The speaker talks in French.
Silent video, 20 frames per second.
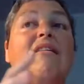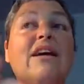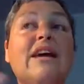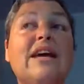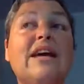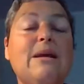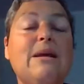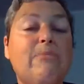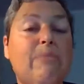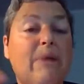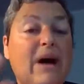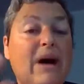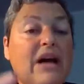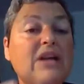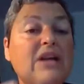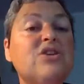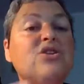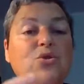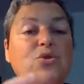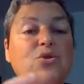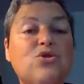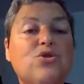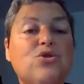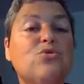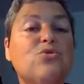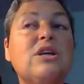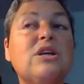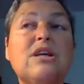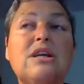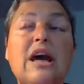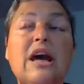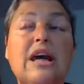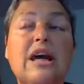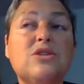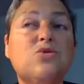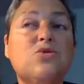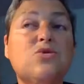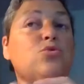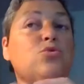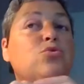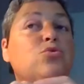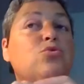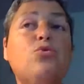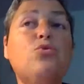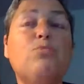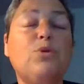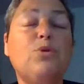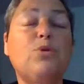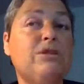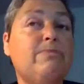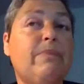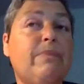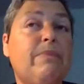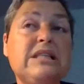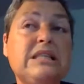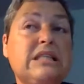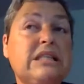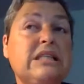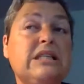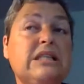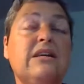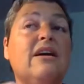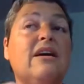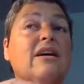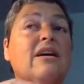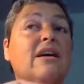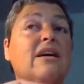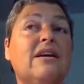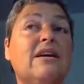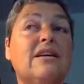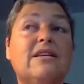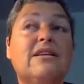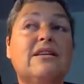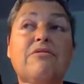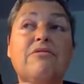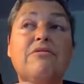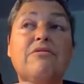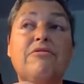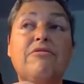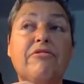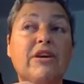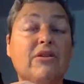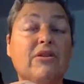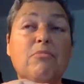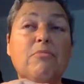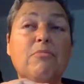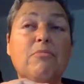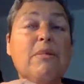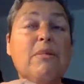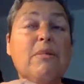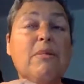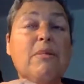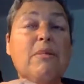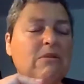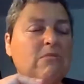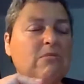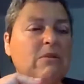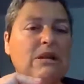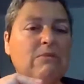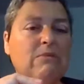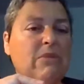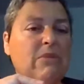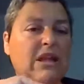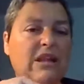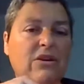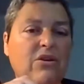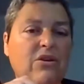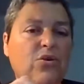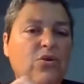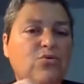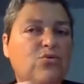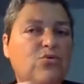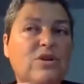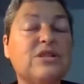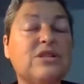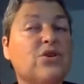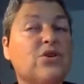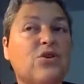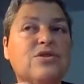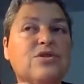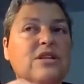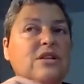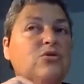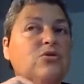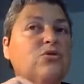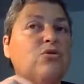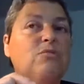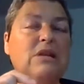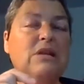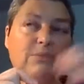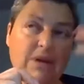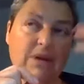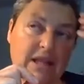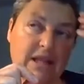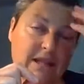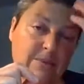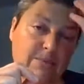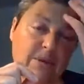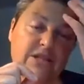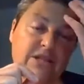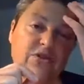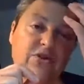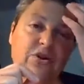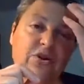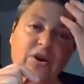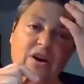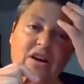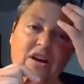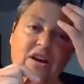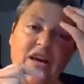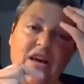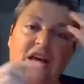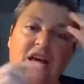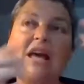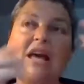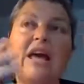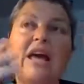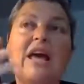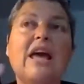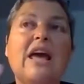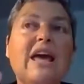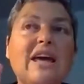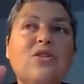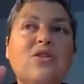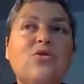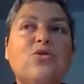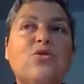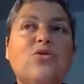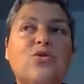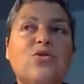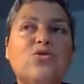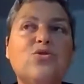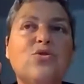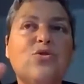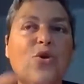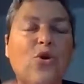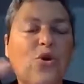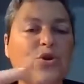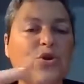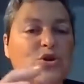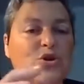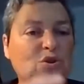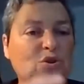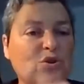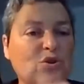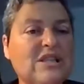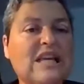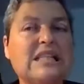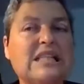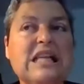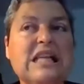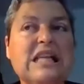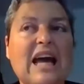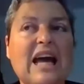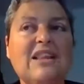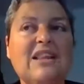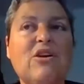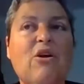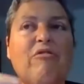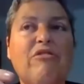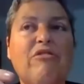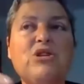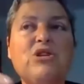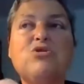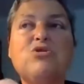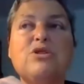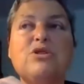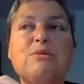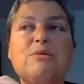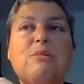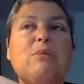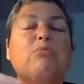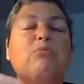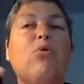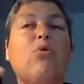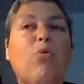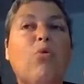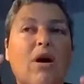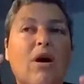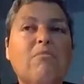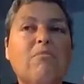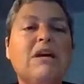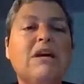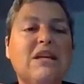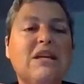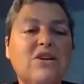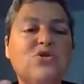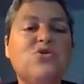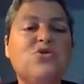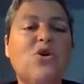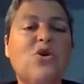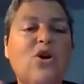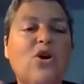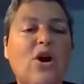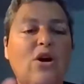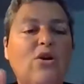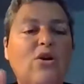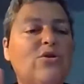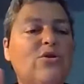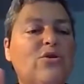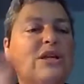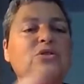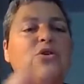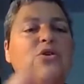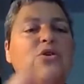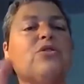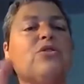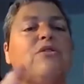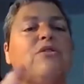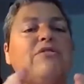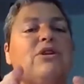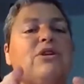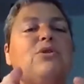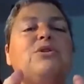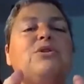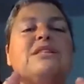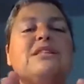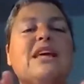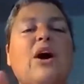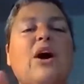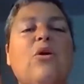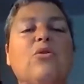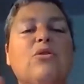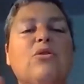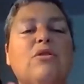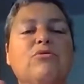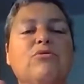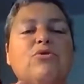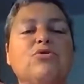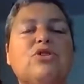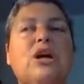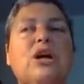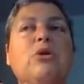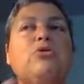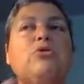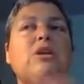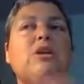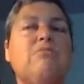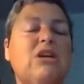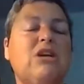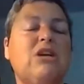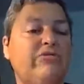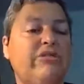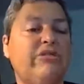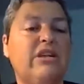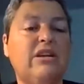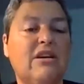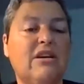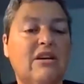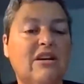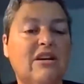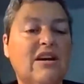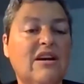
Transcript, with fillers: et les patchs. Aujourd'hui, il reste une toute petite pastille qui fait euh, même pas 5 mm dans tous les sens et 2 mm d'épaisseur. Et de temps en temps, quand je sens que ça stagne, en fait, je ne sais pas pourquoi, mais je colle le X39 et le X49 de chaque côté de ma cheville